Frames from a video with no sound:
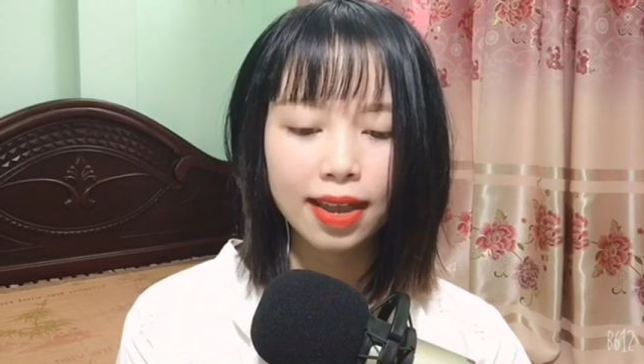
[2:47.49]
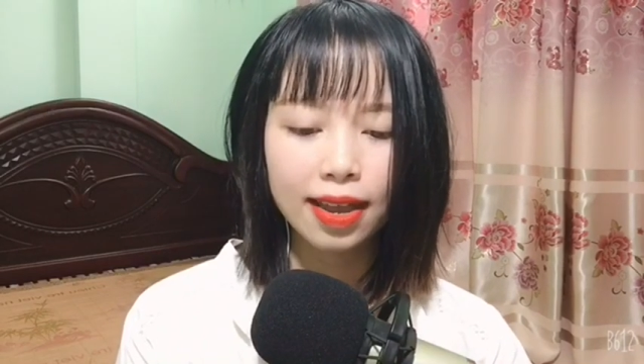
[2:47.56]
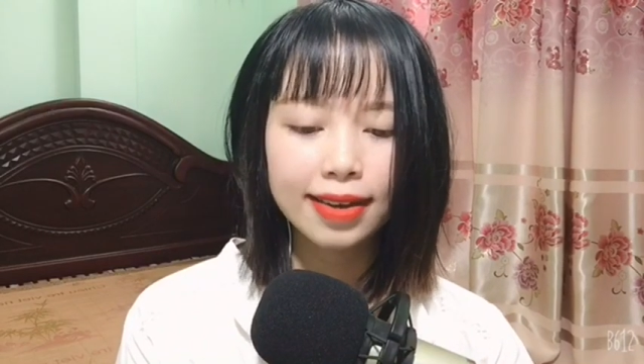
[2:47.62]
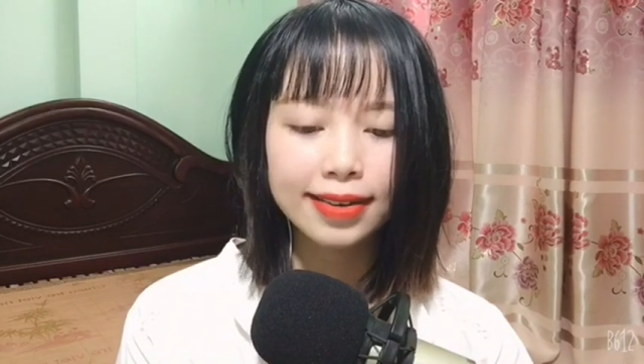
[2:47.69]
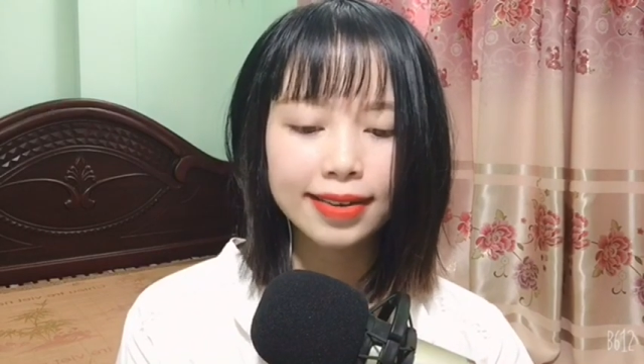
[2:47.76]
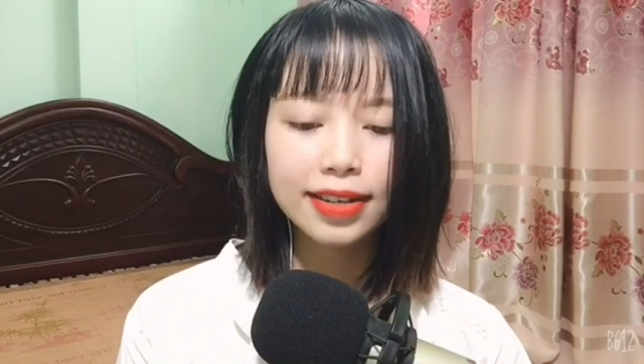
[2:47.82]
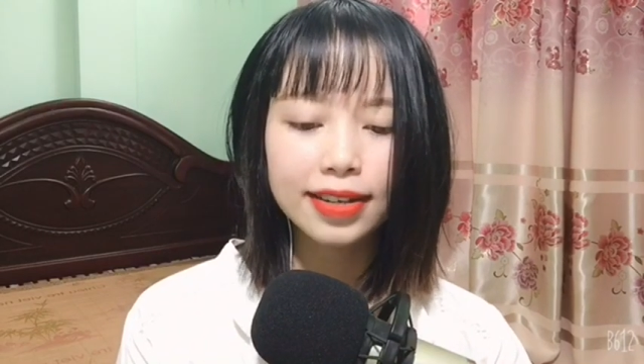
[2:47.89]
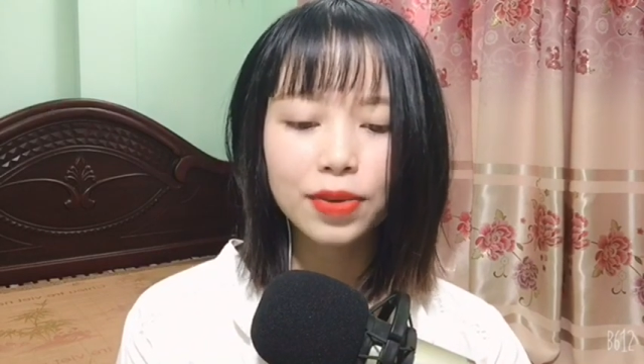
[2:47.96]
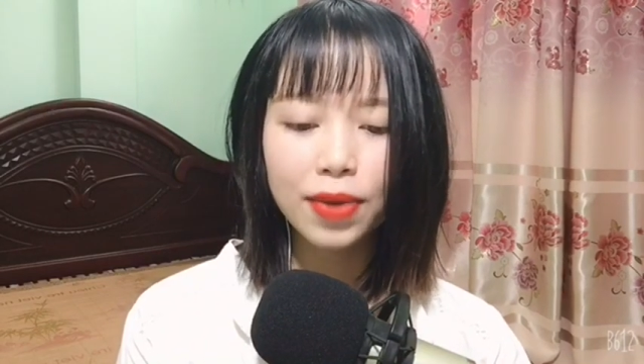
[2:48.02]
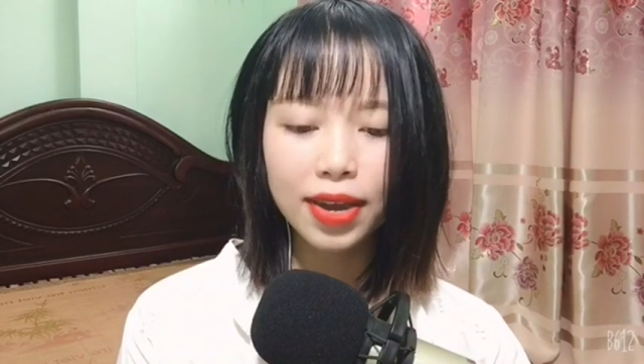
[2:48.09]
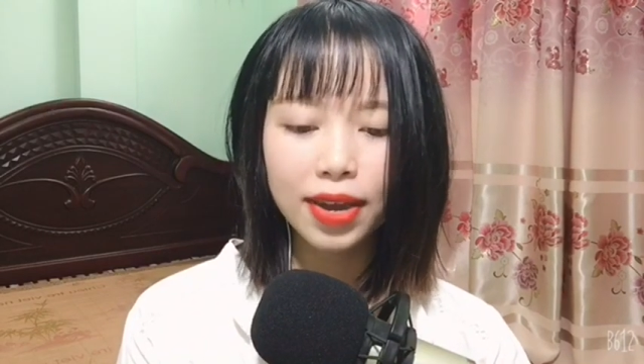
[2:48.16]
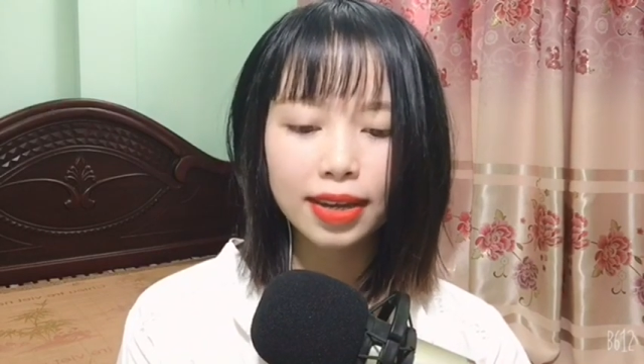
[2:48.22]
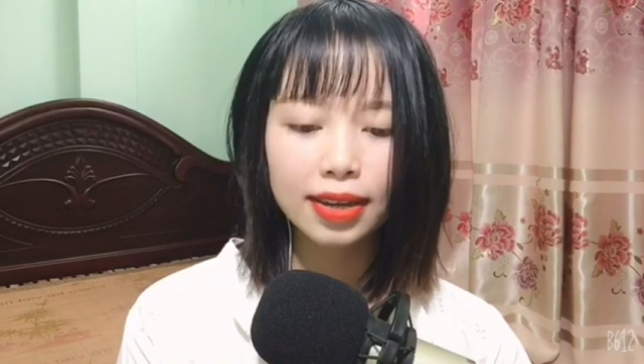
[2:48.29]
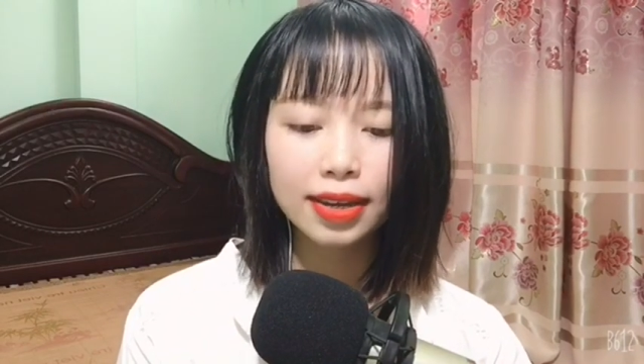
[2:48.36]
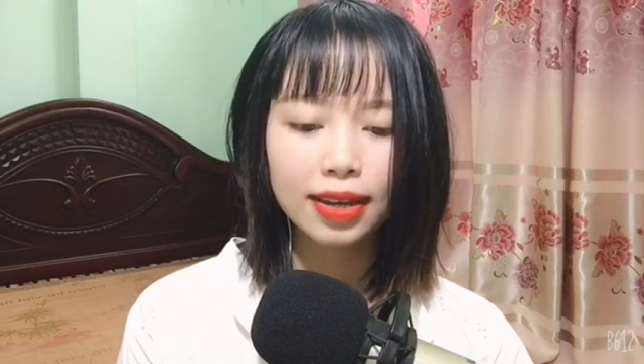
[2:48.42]
Đường Nhuệ,
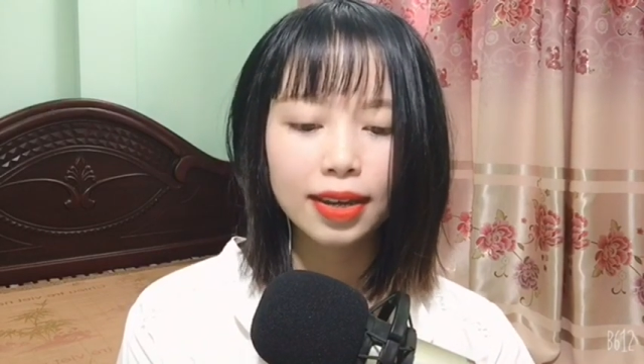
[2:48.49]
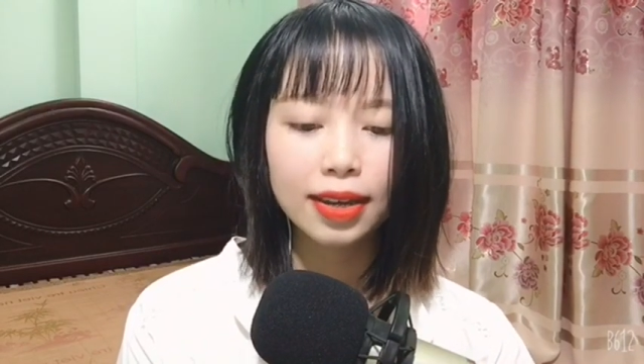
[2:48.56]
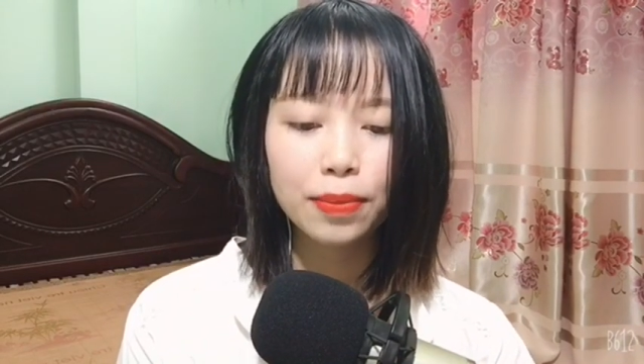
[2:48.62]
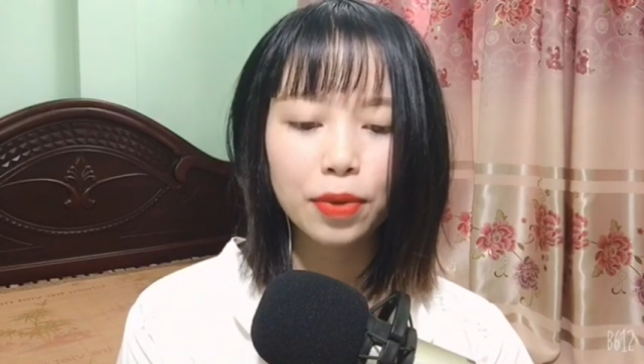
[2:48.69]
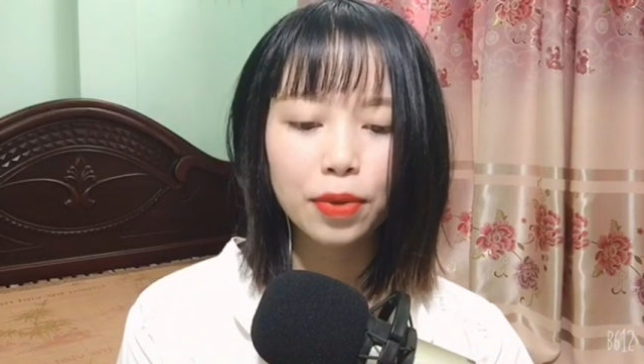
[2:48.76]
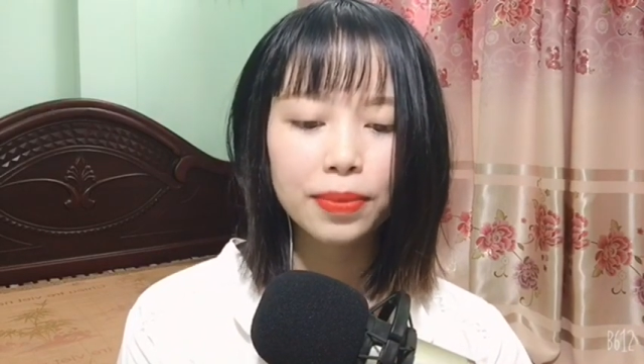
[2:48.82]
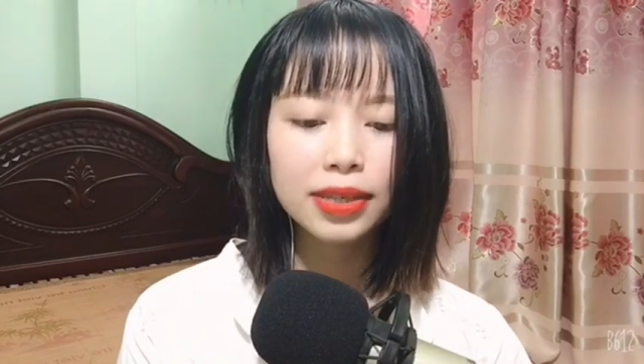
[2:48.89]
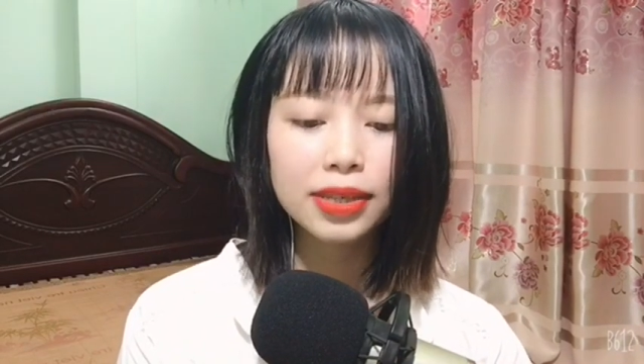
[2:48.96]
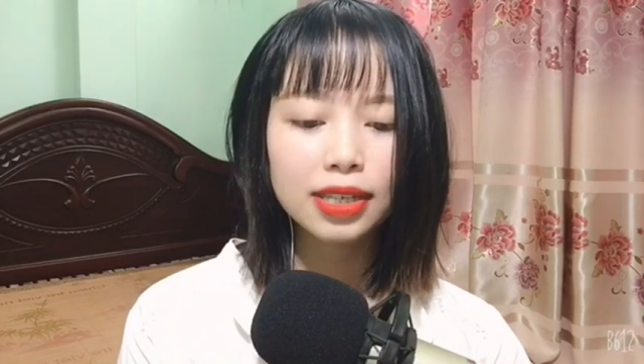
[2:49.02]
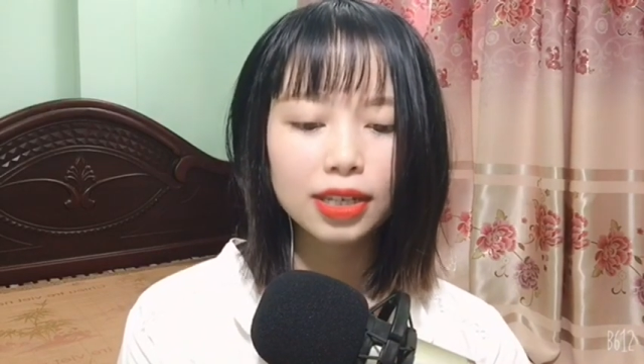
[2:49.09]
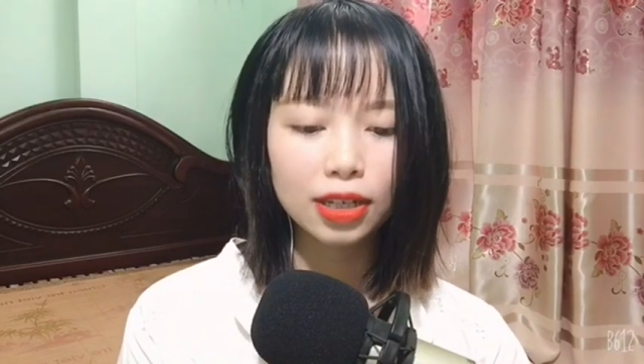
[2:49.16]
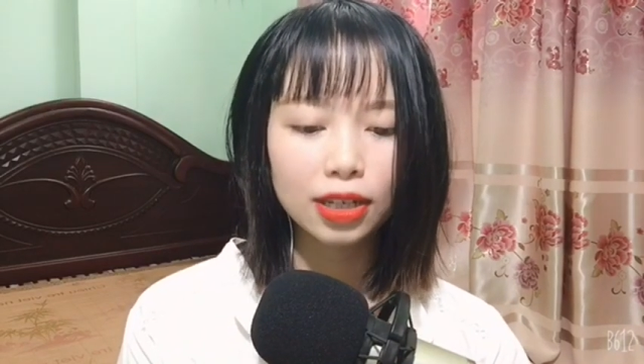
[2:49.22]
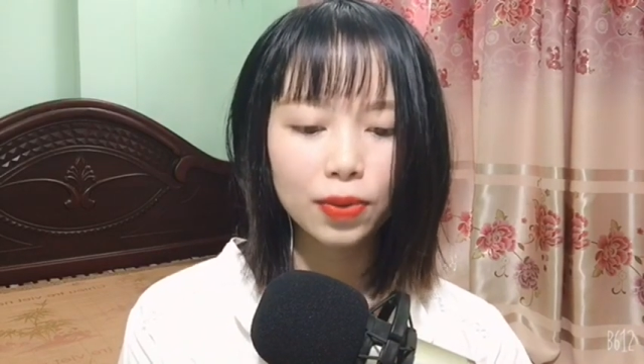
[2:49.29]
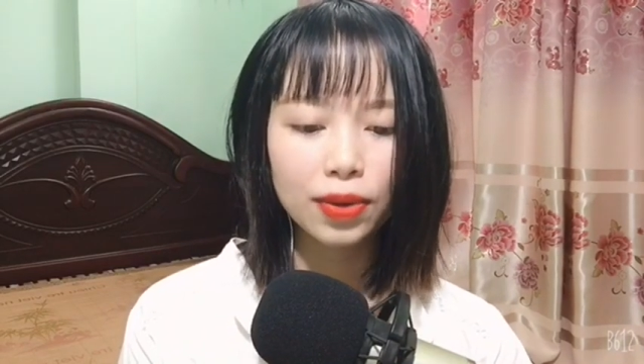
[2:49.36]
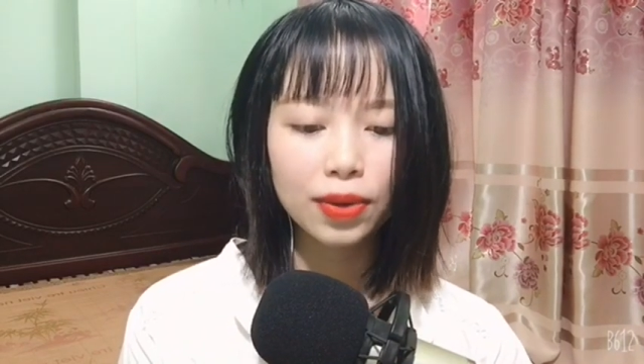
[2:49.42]
49
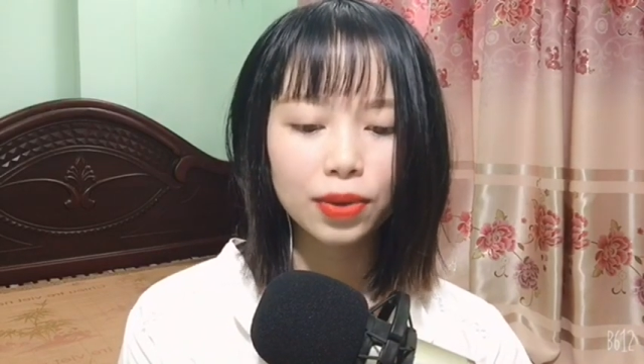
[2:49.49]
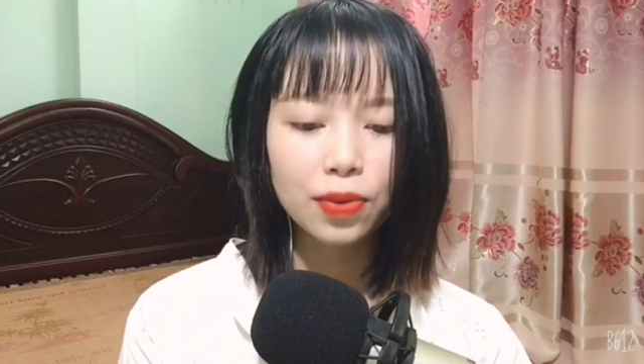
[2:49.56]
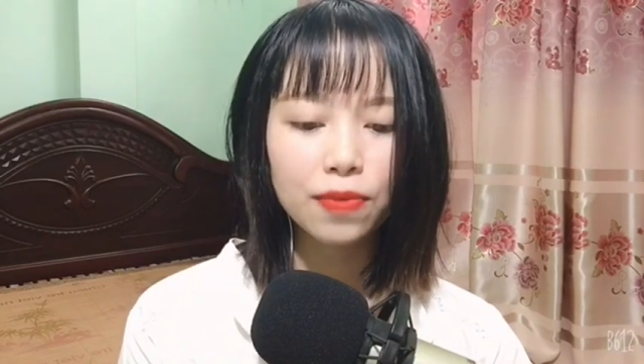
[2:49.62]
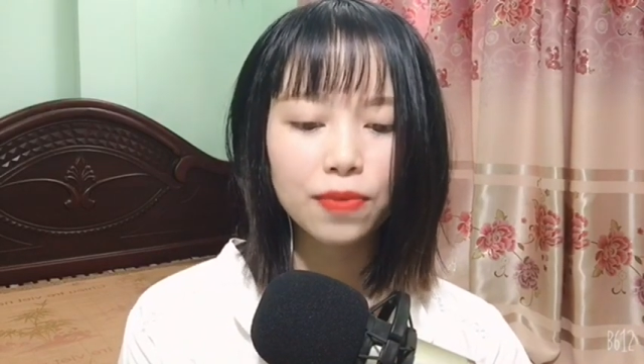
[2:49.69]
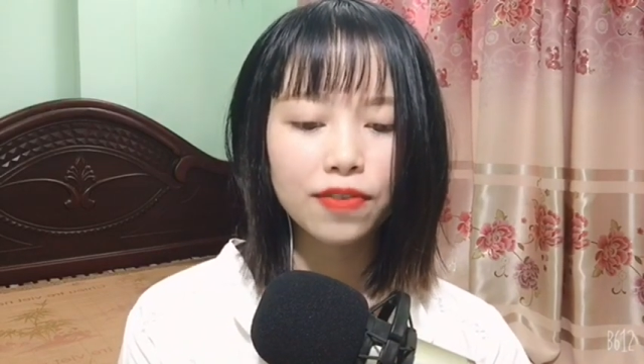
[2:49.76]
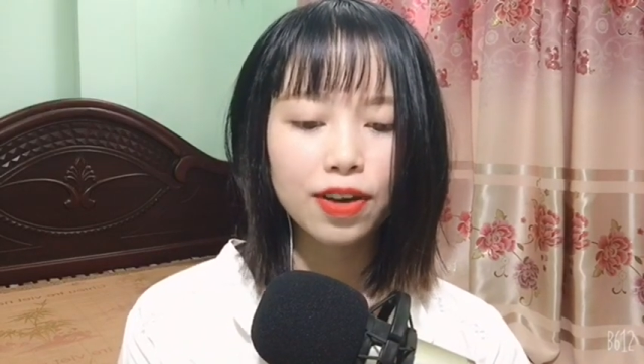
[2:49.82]
tuổi cùng vợ